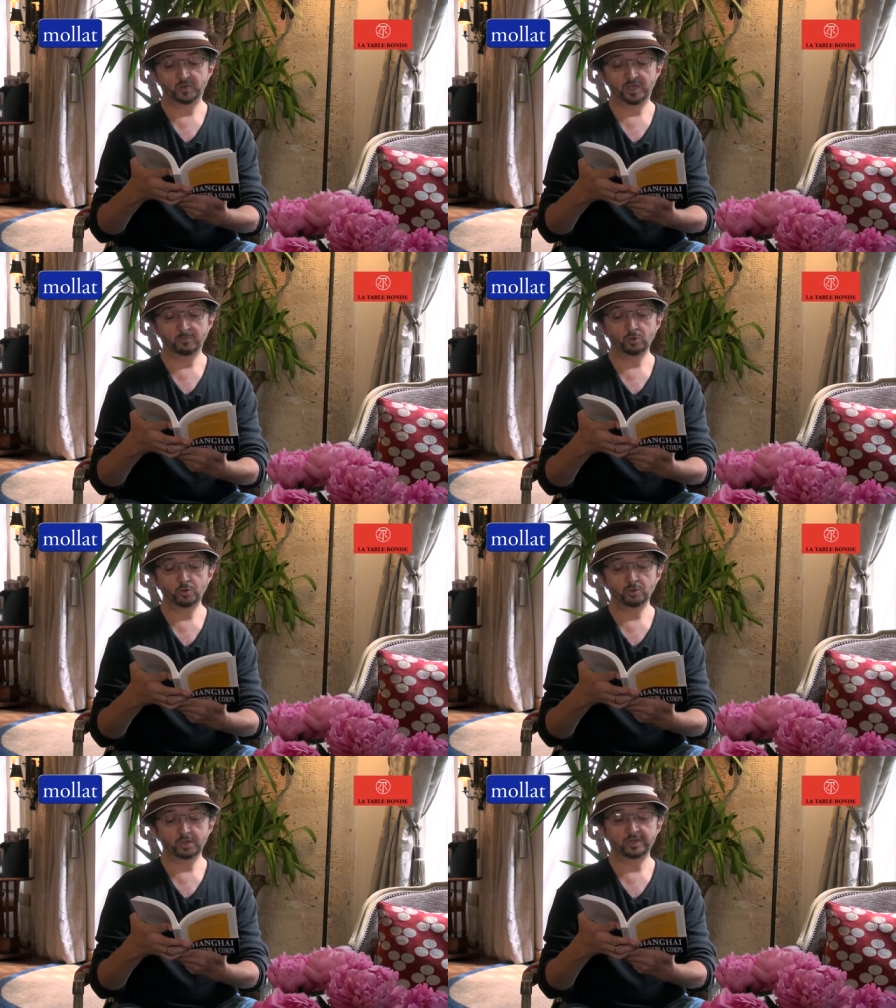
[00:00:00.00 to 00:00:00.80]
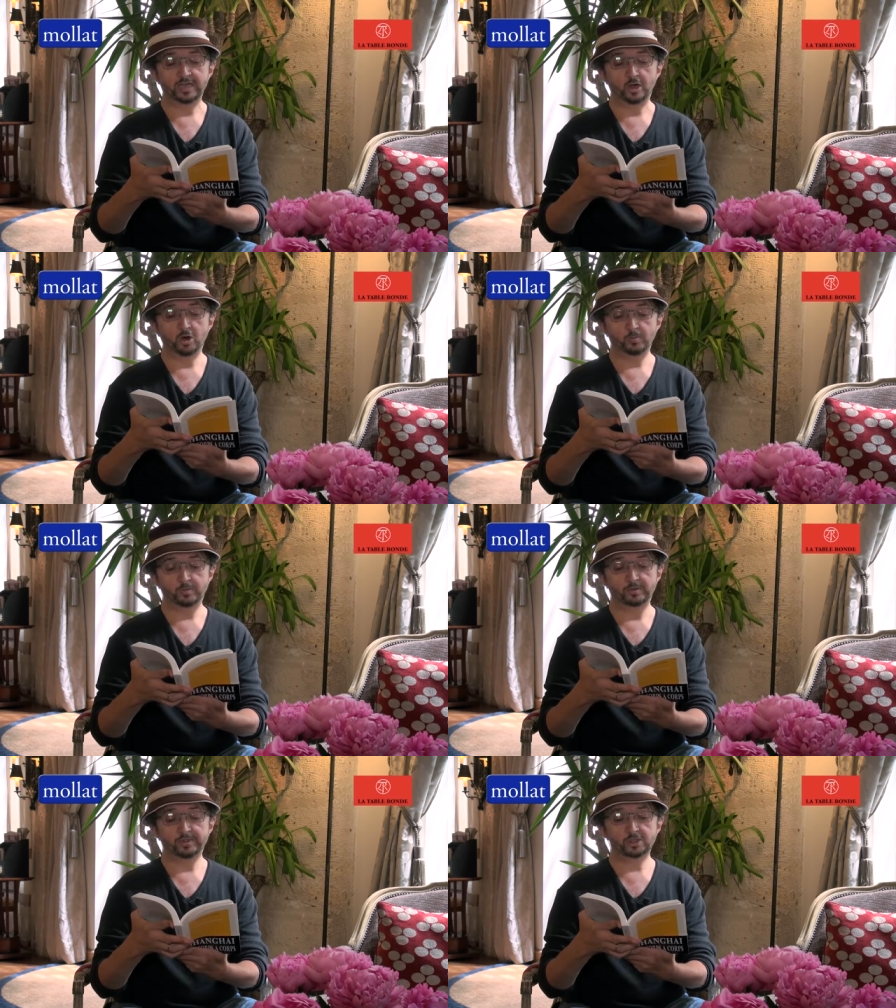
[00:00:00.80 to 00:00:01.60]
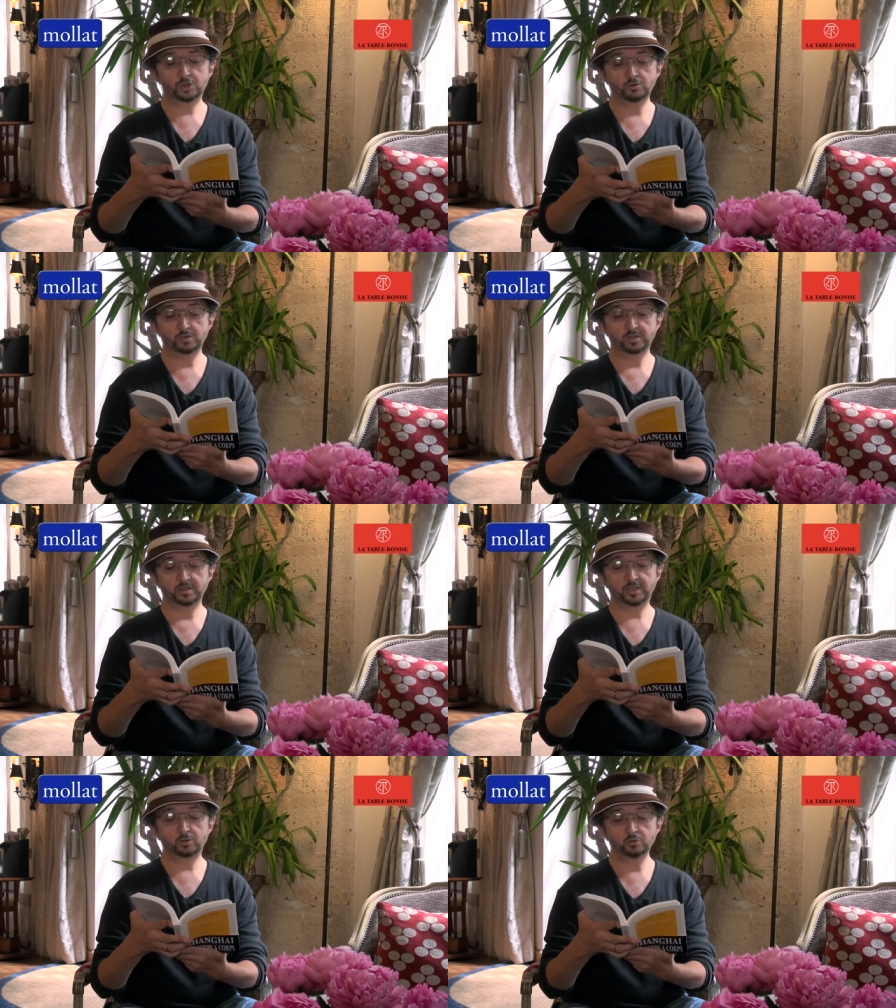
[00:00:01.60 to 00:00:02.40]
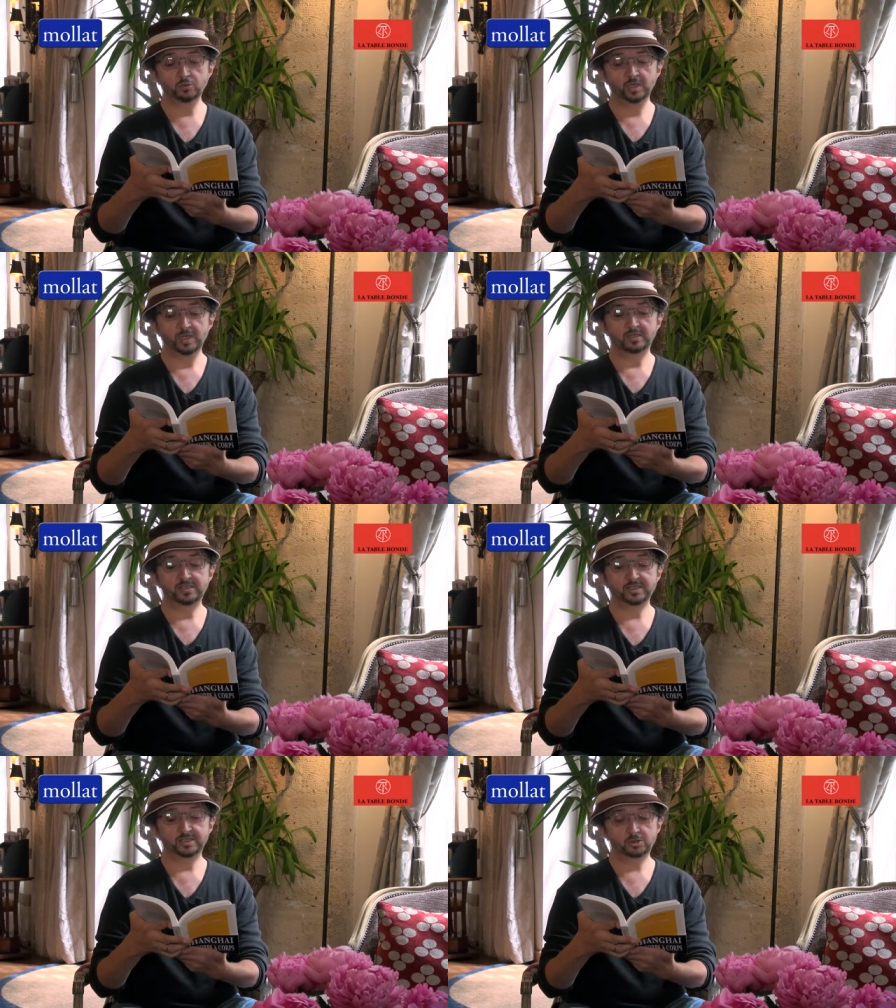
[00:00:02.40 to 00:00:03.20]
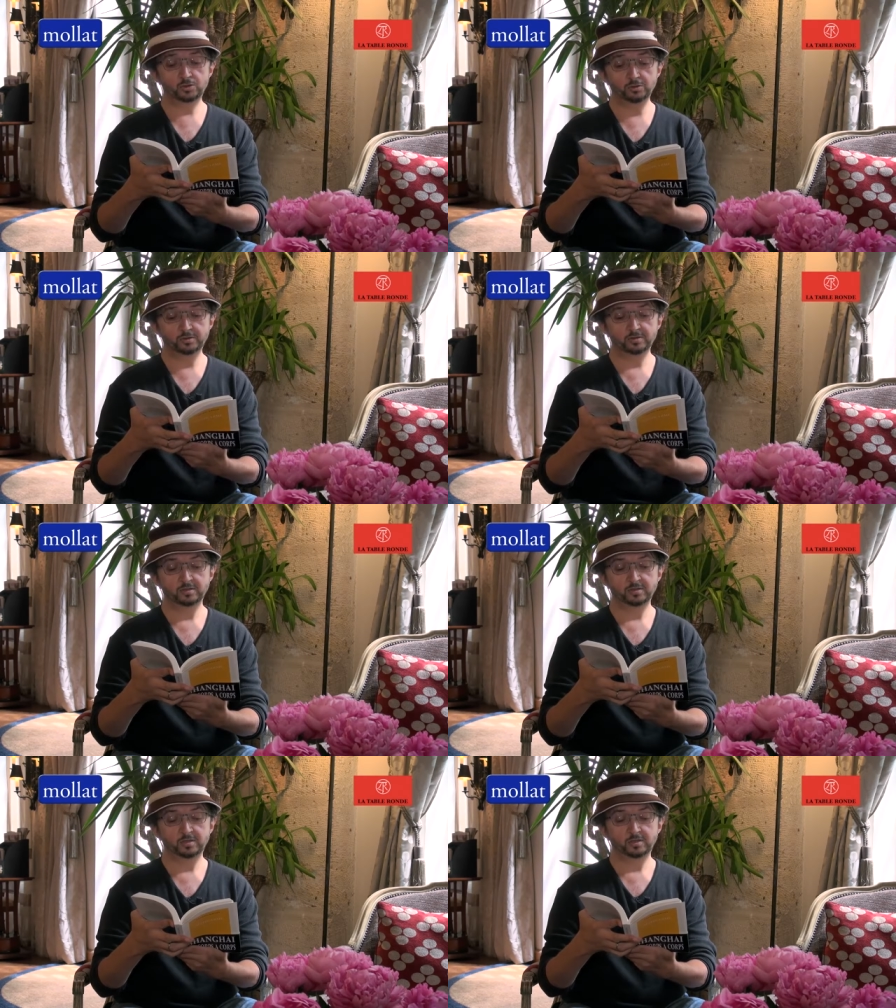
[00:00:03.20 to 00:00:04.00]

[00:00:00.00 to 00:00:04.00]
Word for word: dans la brûlure des lampes, des chutes, des coups, des insultes.